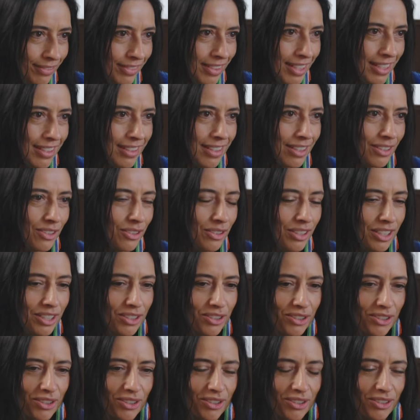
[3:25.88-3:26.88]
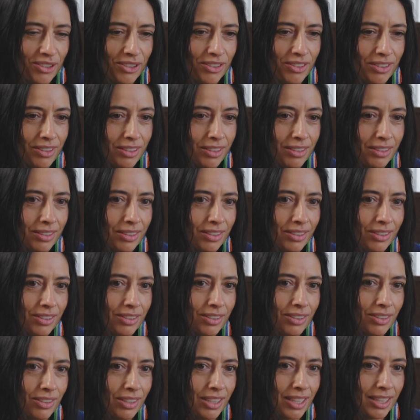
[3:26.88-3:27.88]
es la conexión con,
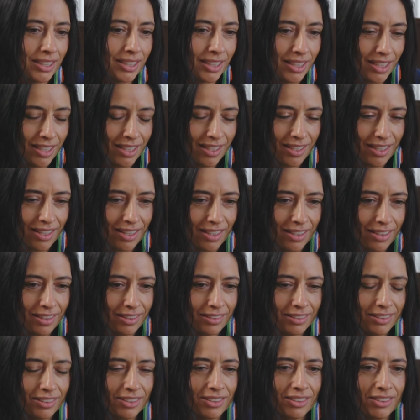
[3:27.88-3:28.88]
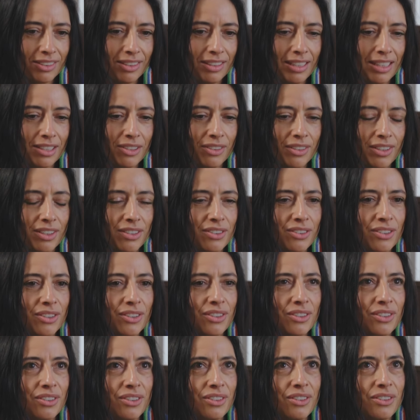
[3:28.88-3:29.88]
con la tierra, la
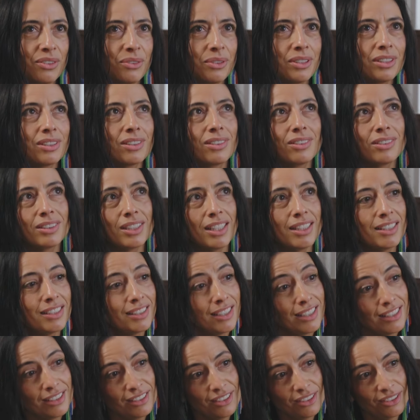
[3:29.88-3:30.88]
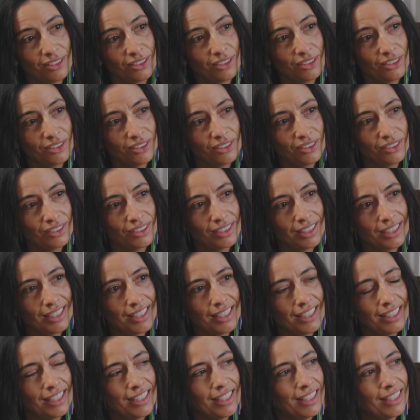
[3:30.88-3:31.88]
conexión con nuestros ancestros,
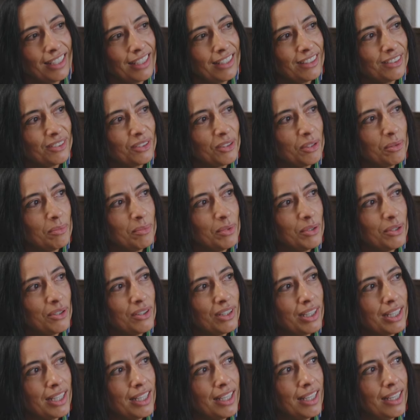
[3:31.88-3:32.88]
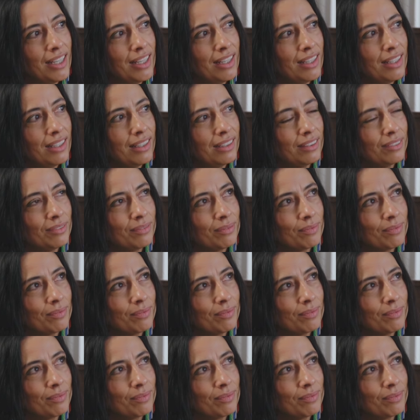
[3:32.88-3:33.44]
es como el